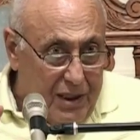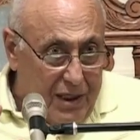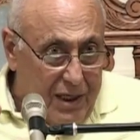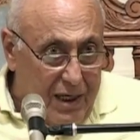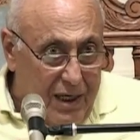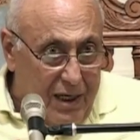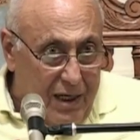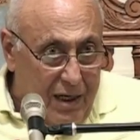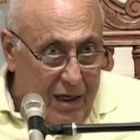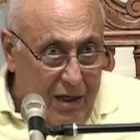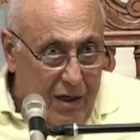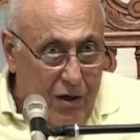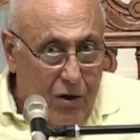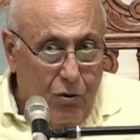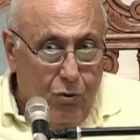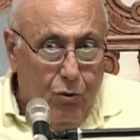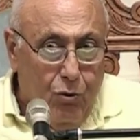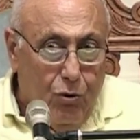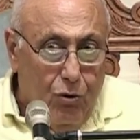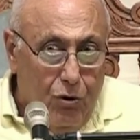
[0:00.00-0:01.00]
كهنة
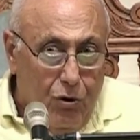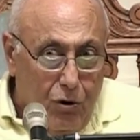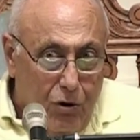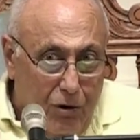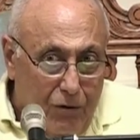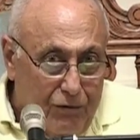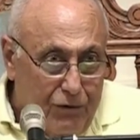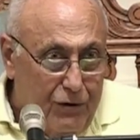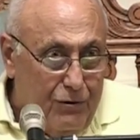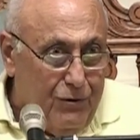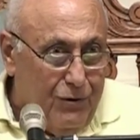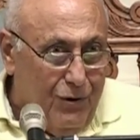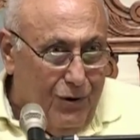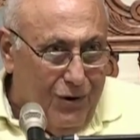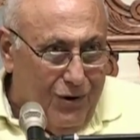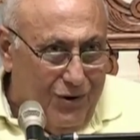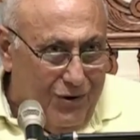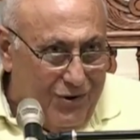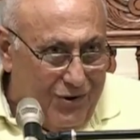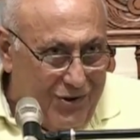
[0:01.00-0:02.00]
وكلهم فيهم الروح
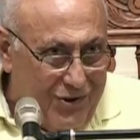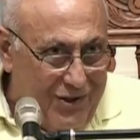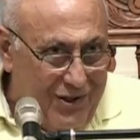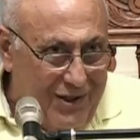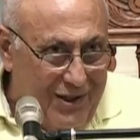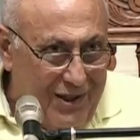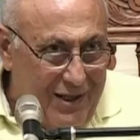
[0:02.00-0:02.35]
القدس